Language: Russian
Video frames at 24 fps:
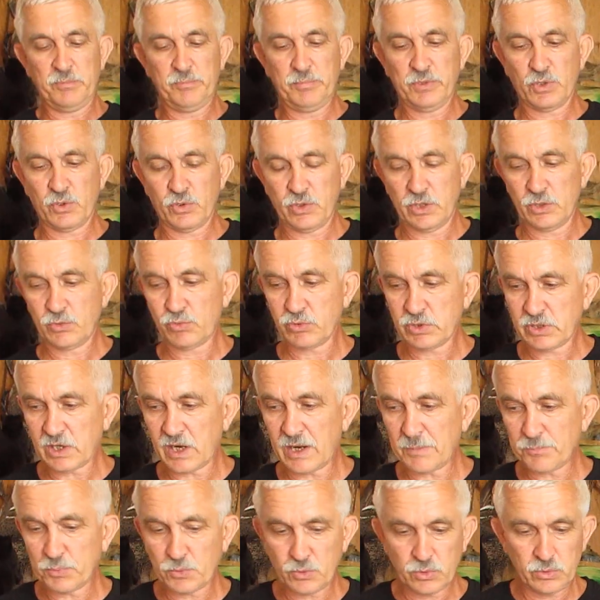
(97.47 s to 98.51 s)
беру эту
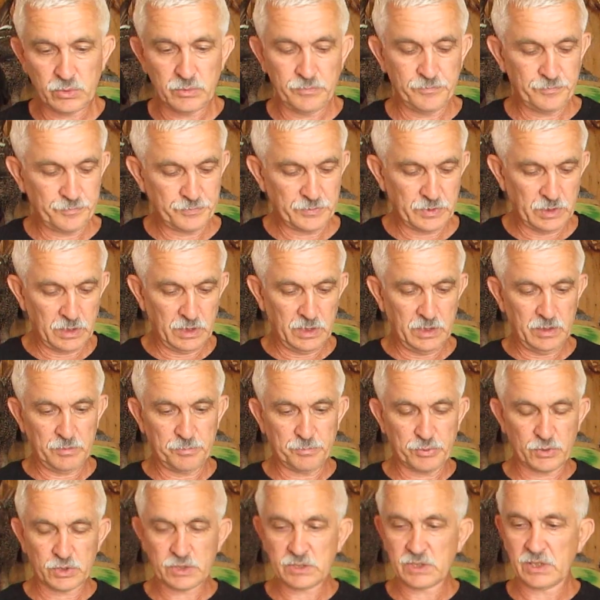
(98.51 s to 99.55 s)
трапку и
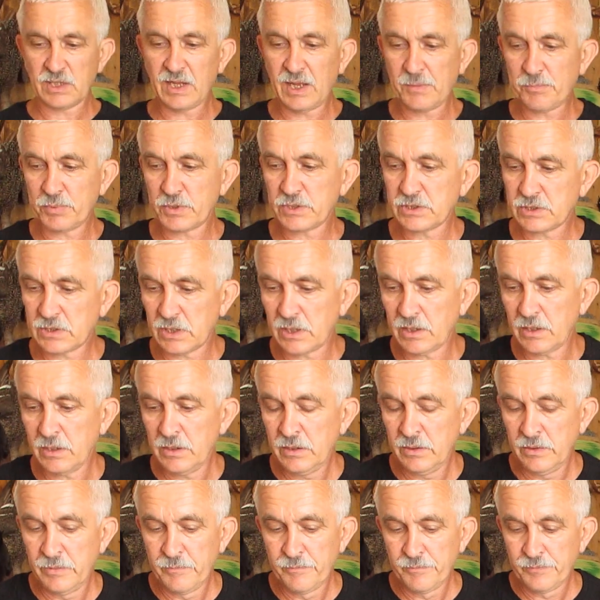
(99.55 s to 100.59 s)
просто-напросто
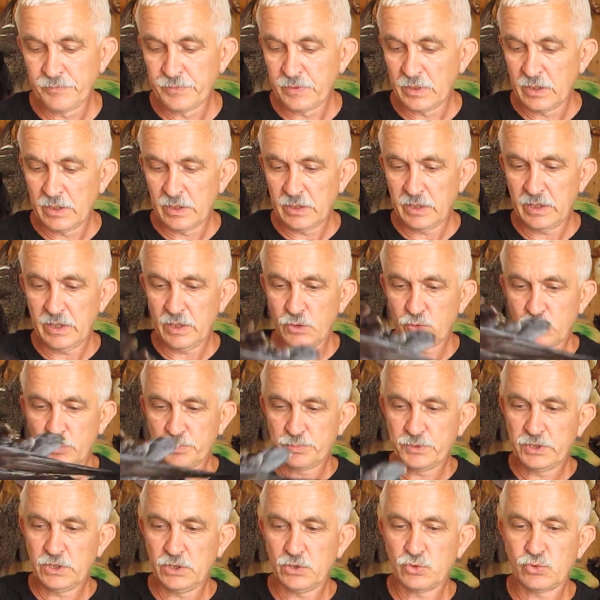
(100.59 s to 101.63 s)
эту
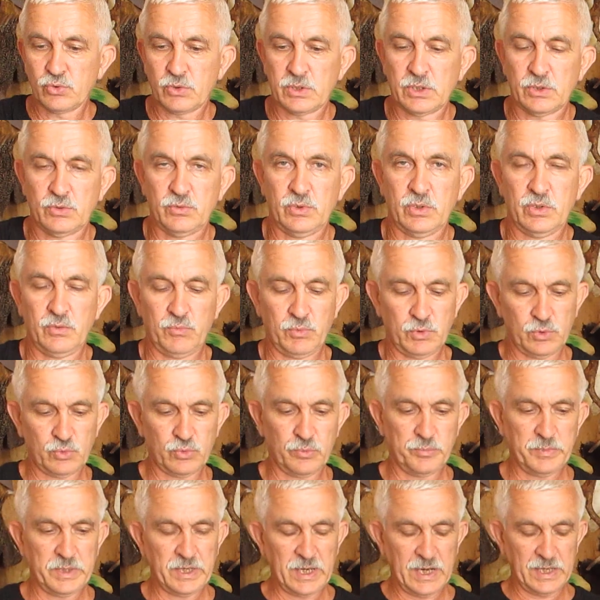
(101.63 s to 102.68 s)
птицу, которая вот у
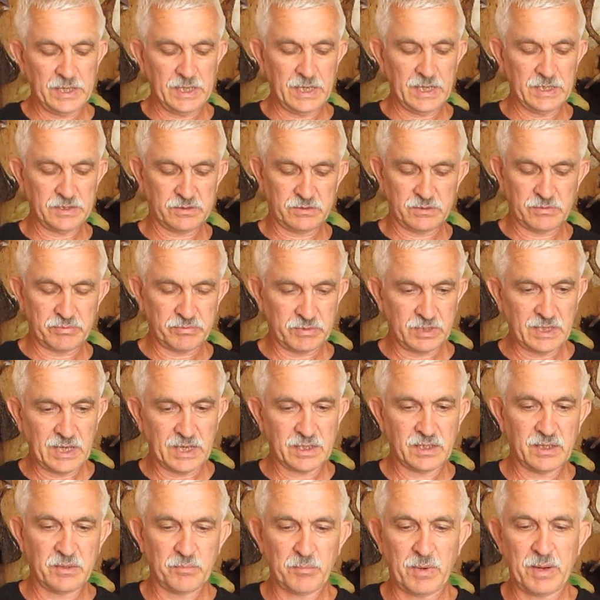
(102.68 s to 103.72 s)
меня есть в
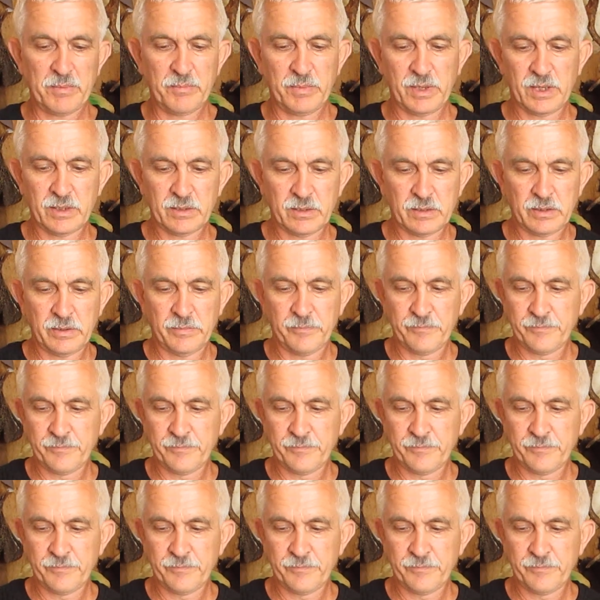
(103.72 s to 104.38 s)
данный момент,